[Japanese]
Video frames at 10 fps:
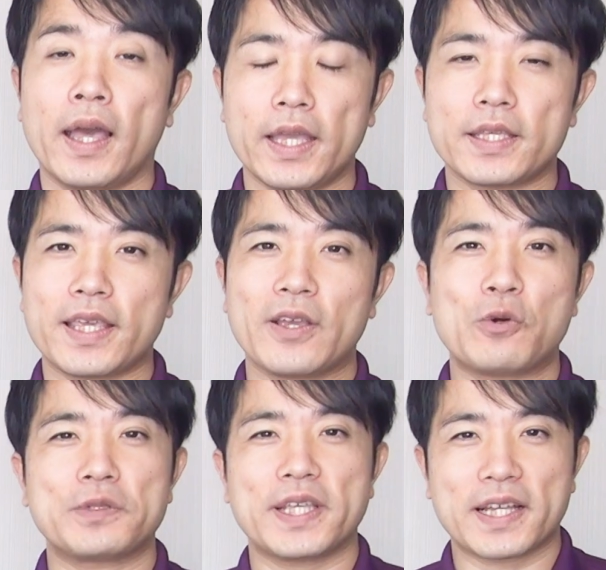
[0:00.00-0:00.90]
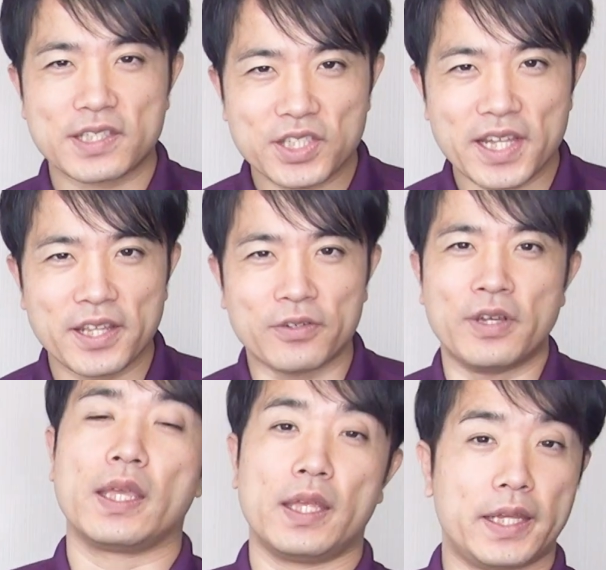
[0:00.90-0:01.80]
はい、健康生活チャンネル
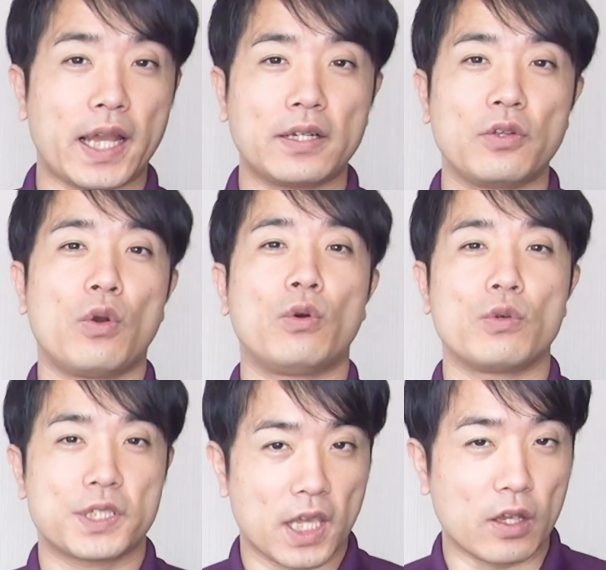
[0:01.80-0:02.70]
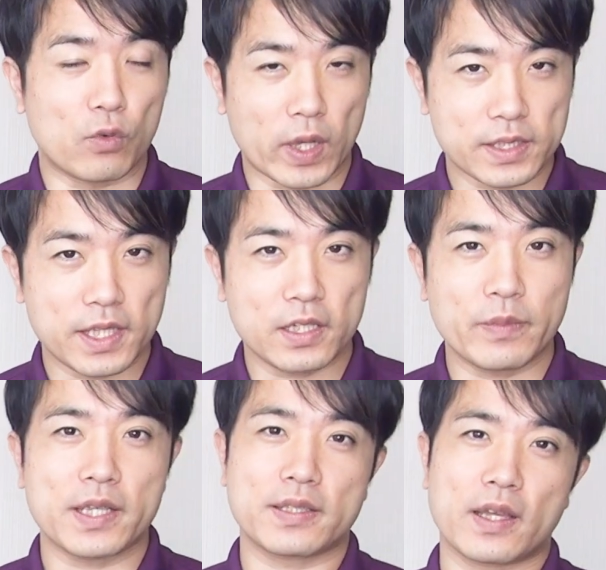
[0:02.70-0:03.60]
理学療法士兼
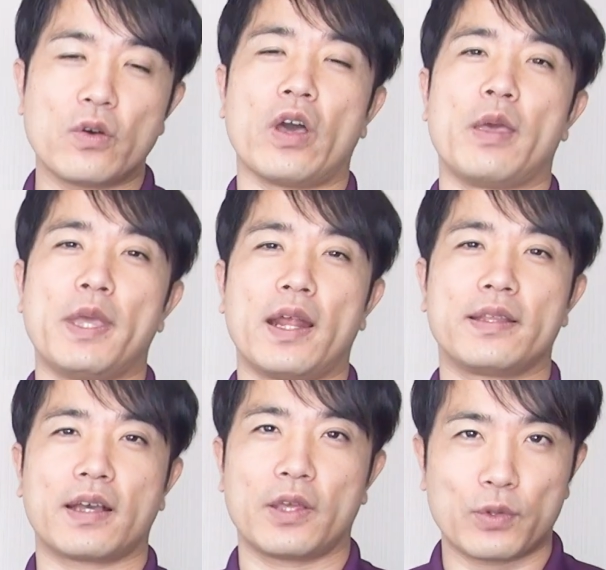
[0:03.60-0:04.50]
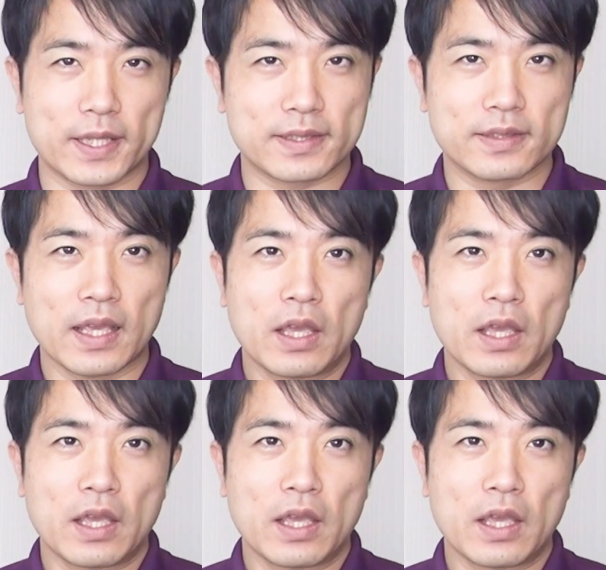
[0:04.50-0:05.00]
ファスティングマイスターの海老原貴弘です。